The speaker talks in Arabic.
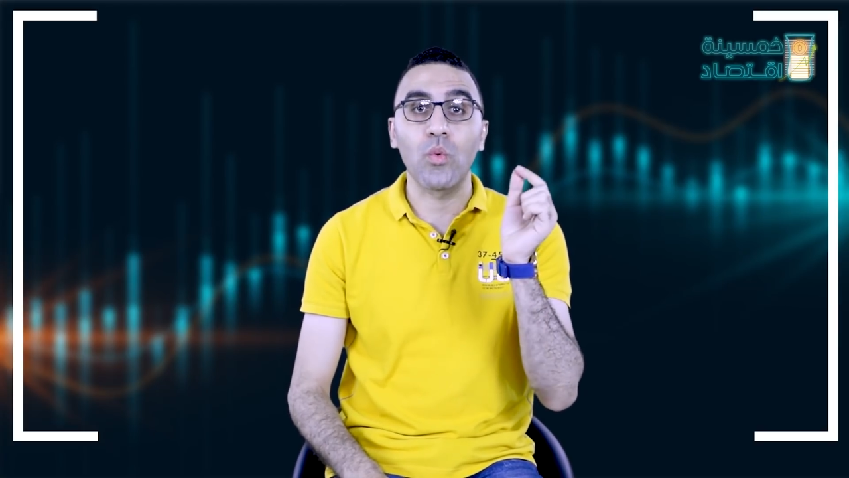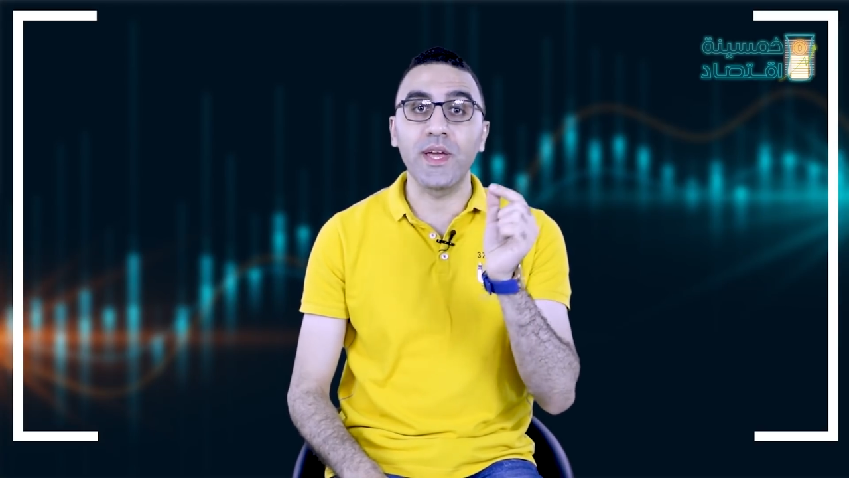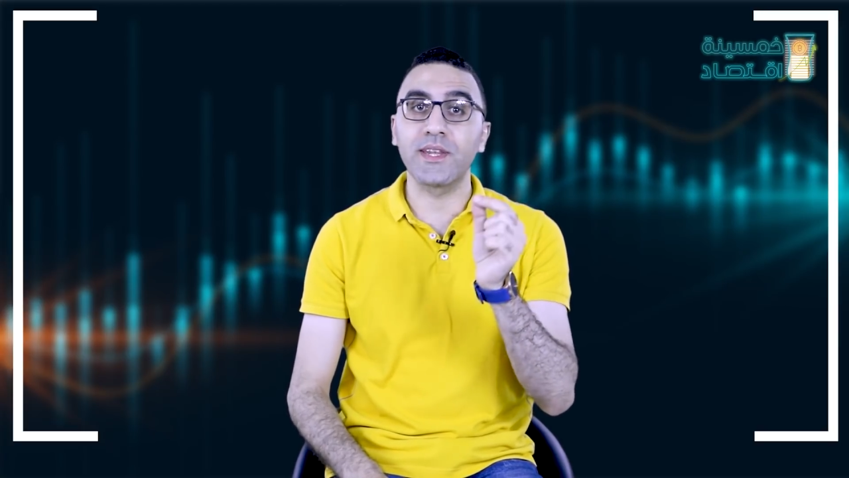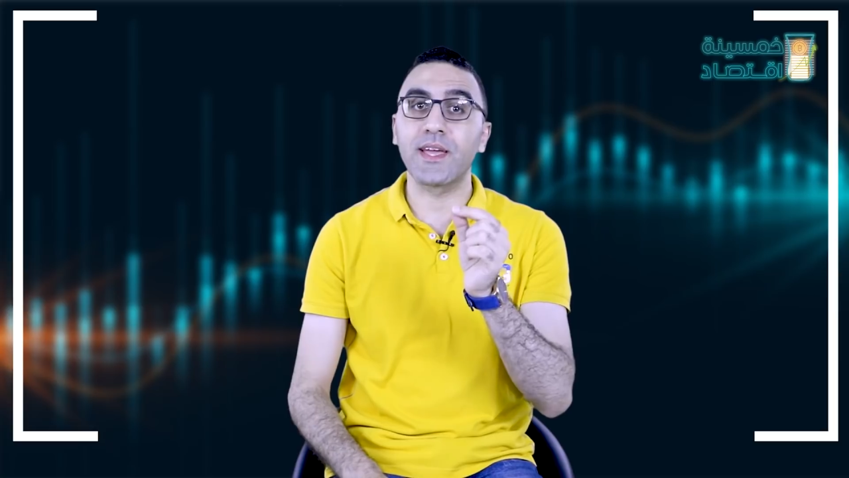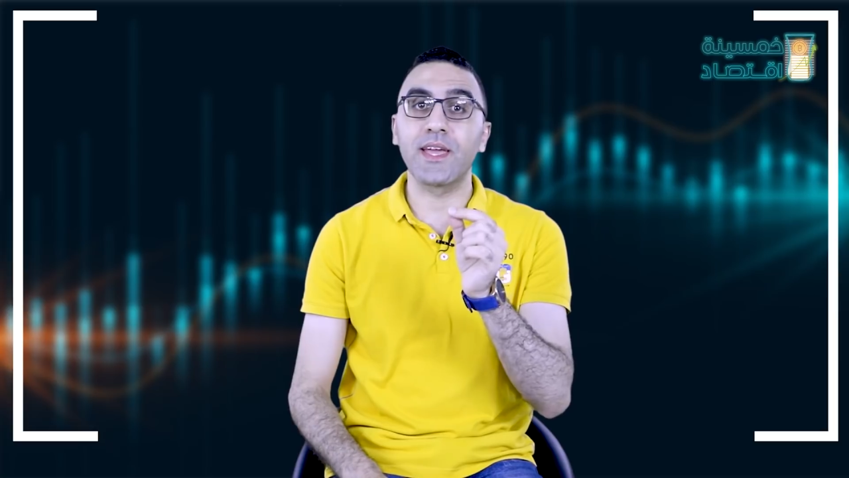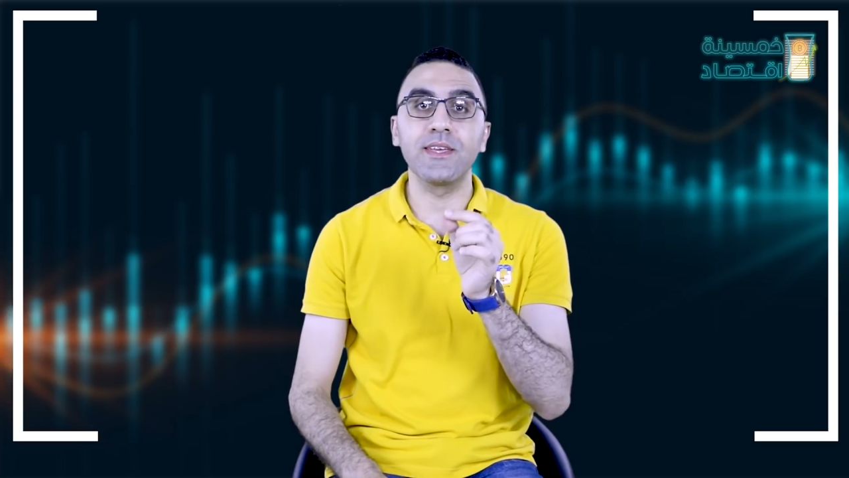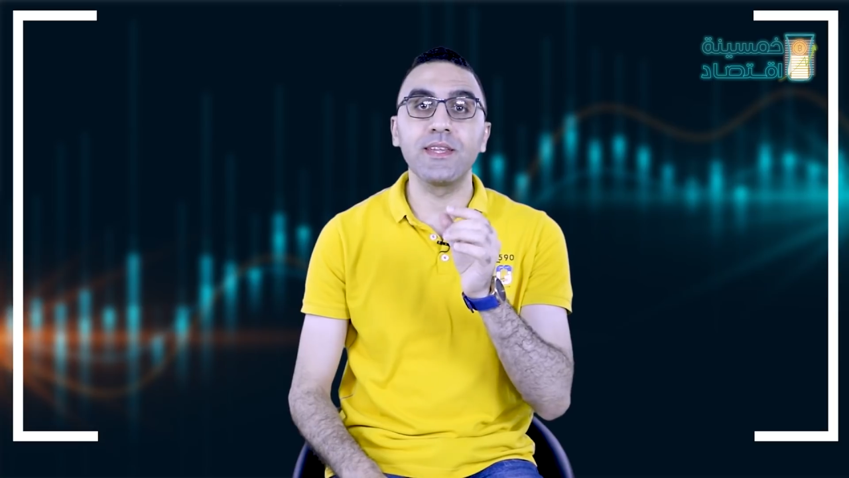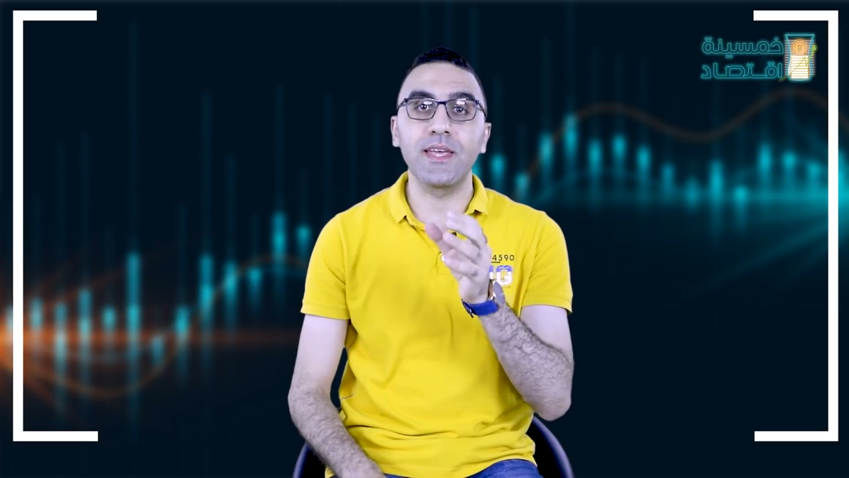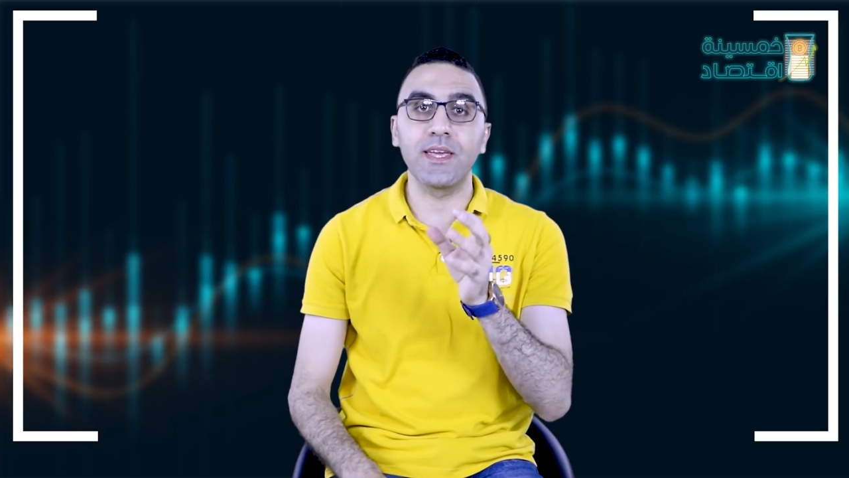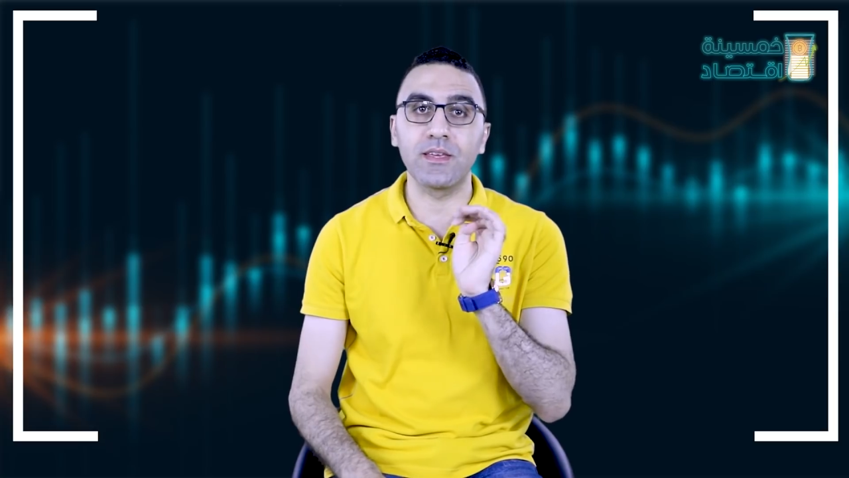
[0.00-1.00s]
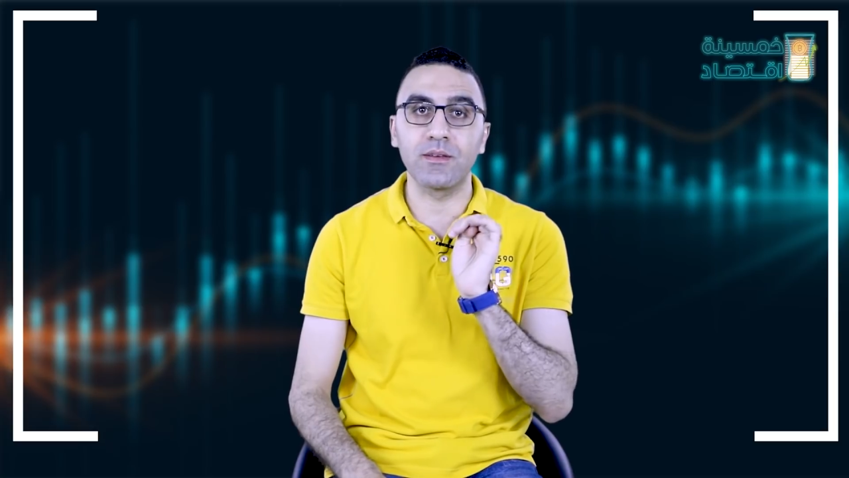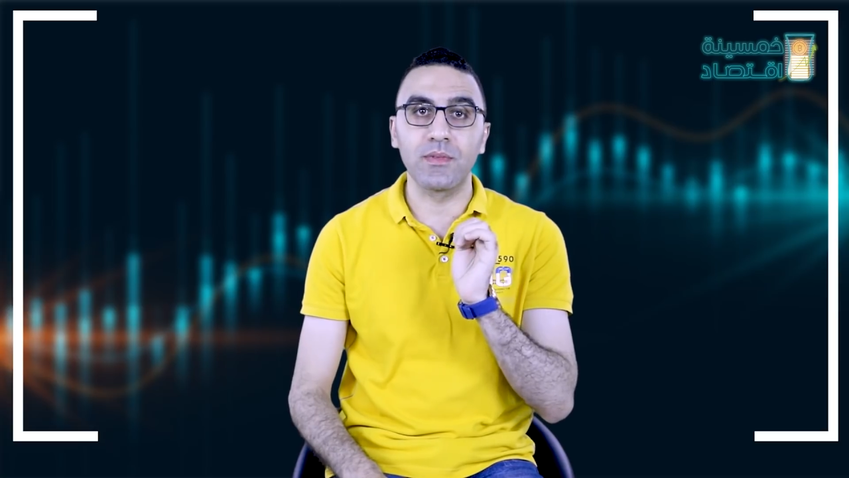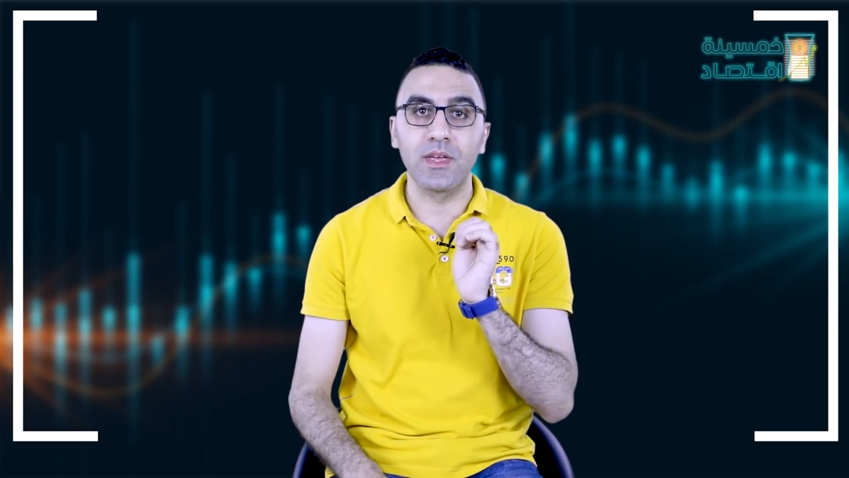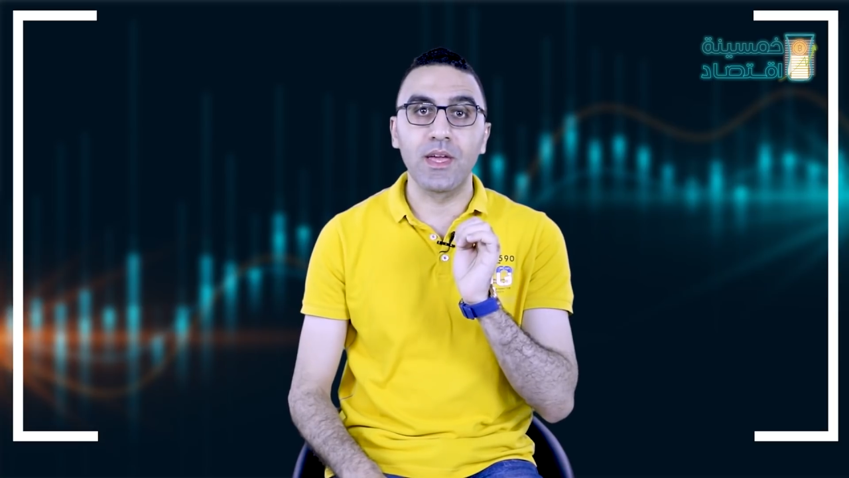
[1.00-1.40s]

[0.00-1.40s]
واحنا جايين ايه